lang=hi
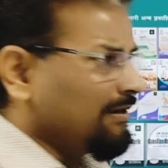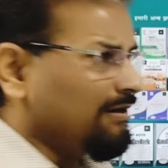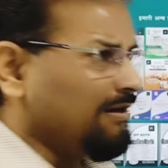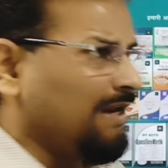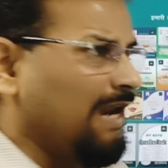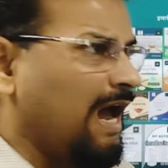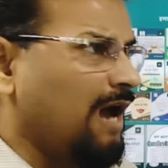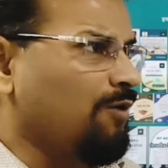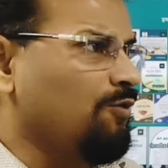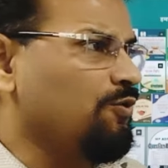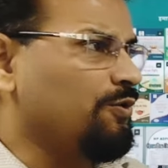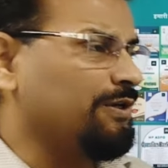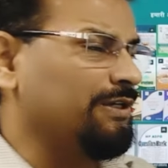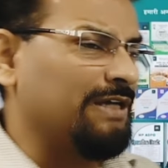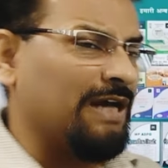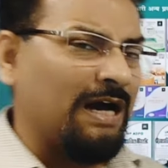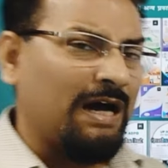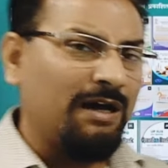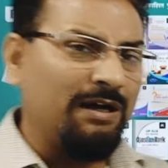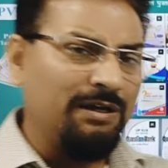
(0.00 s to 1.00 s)
लागू
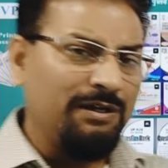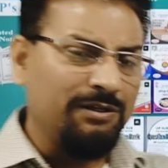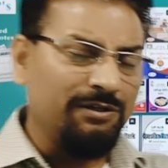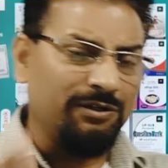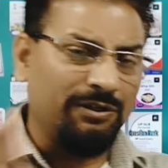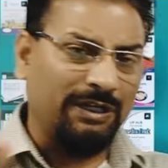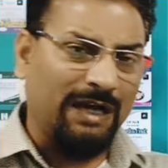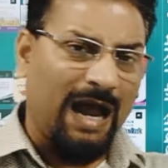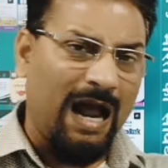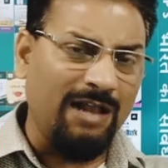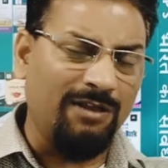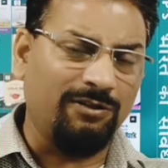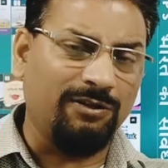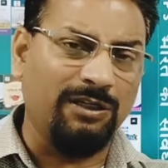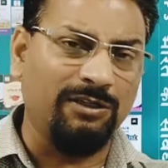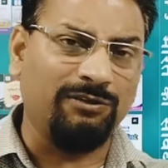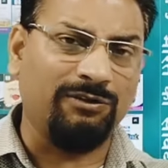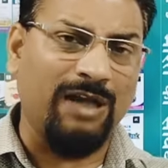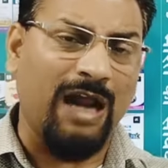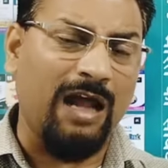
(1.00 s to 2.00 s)
किया
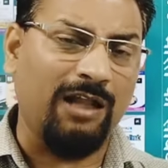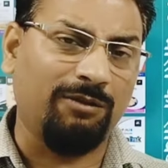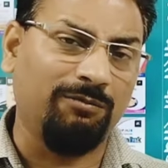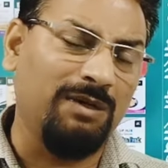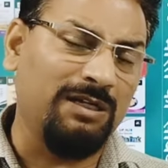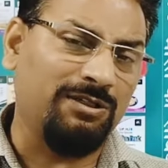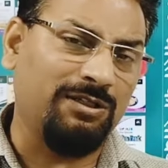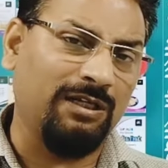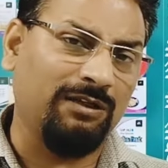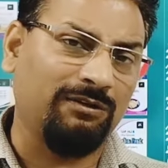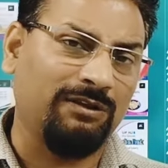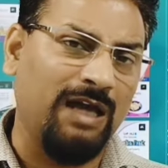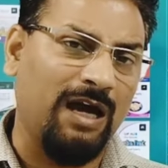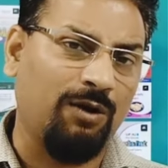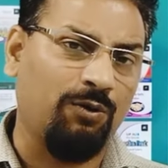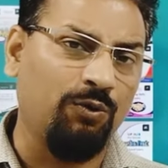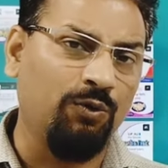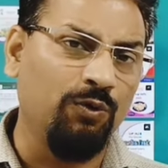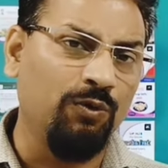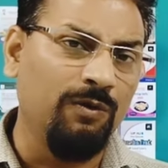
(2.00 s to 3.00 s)
राजतंत्रात्मक सत्ता
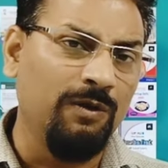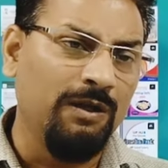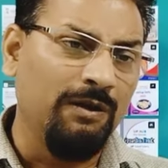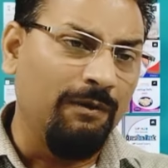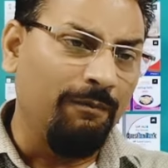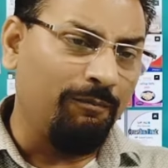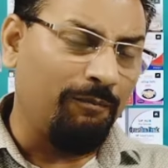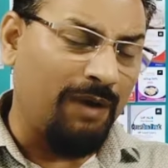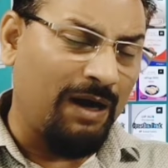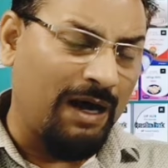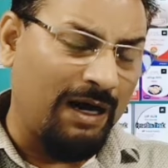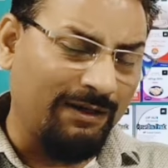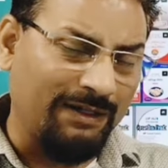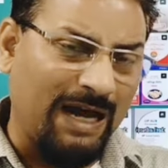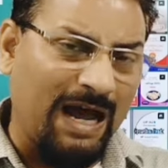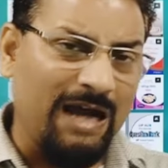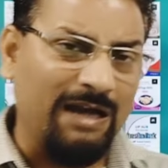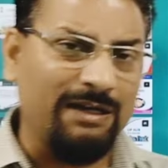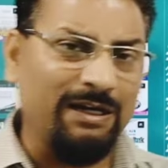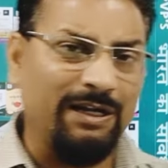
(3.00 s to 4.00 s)
को
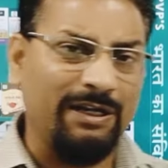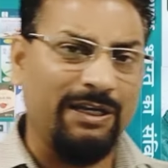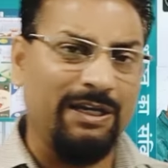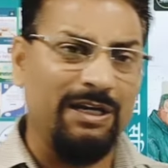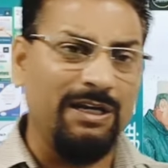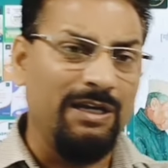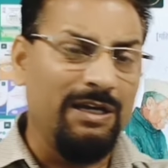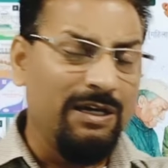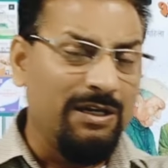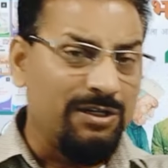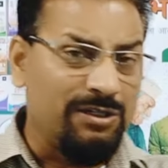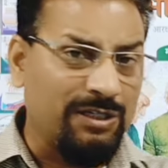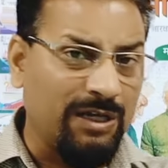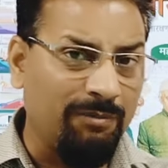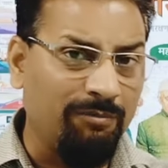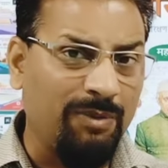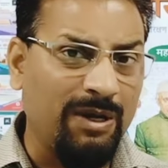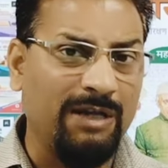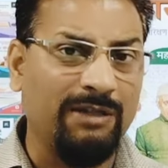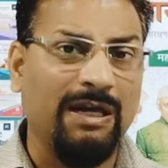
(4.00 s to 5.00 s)
हटा करके
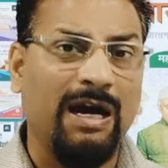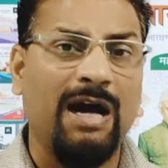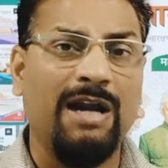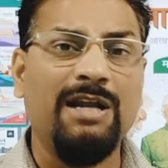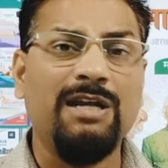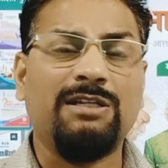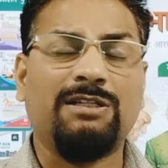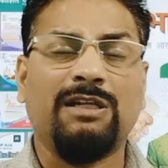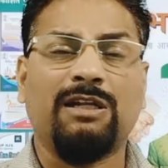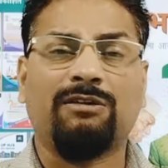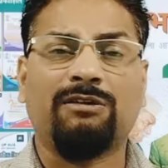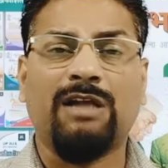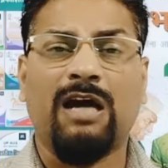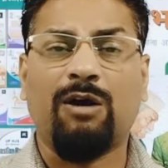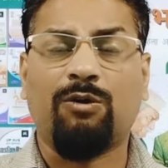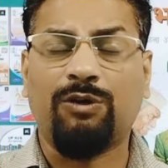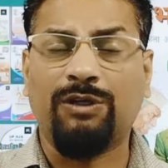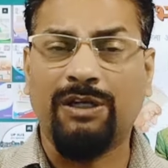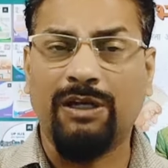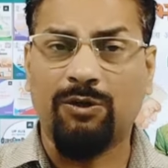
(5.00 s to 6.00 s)
संवैधानिक सत्ता
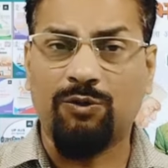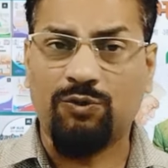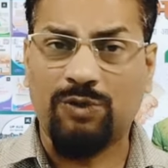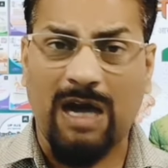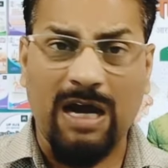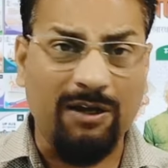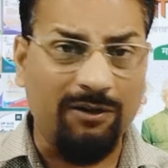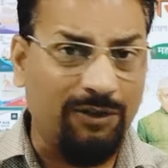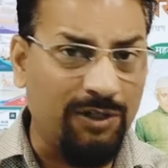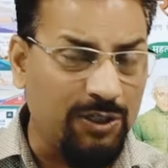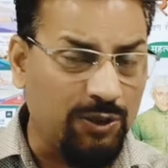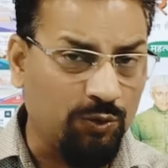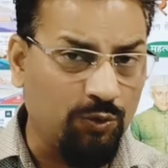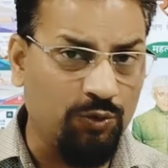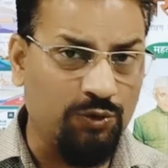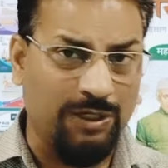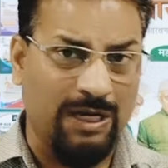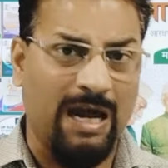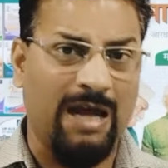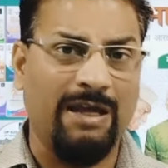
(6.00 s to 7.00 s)
के अनुसार देश को
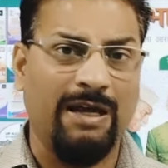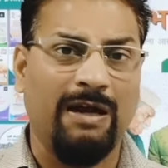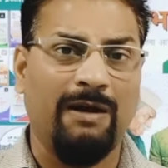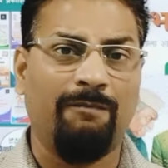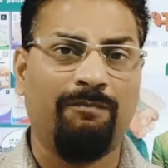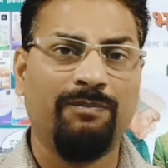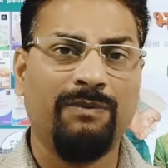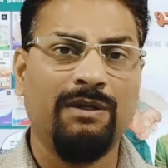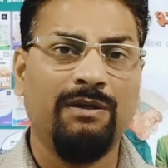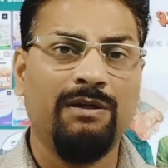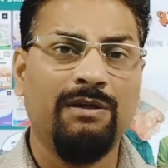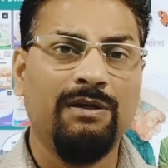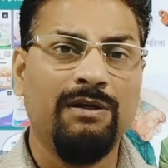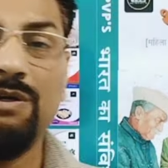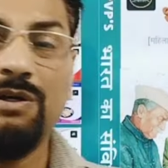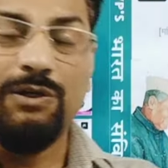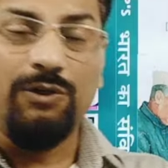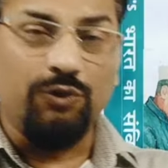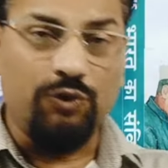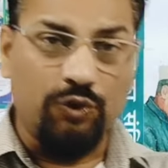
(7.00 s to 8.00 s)
चलाया
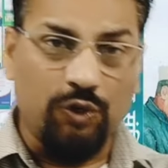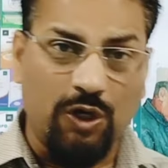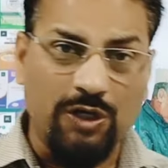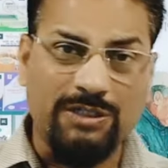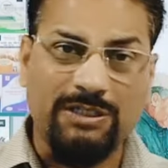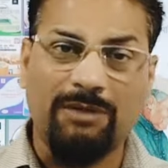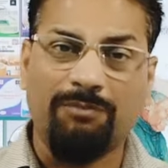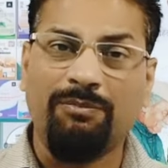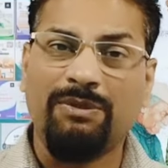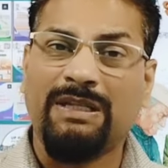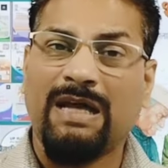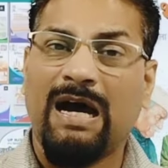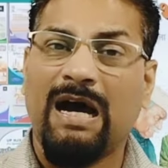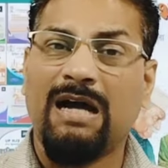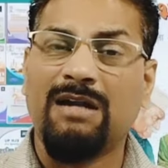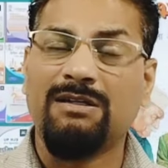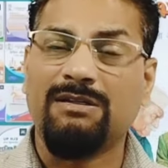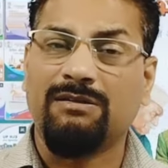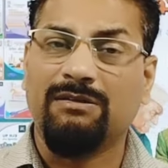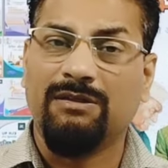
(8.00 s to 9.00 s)
जो
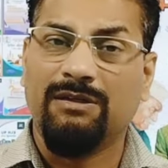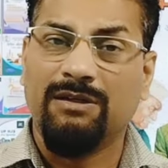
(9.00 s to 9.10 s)
संविधान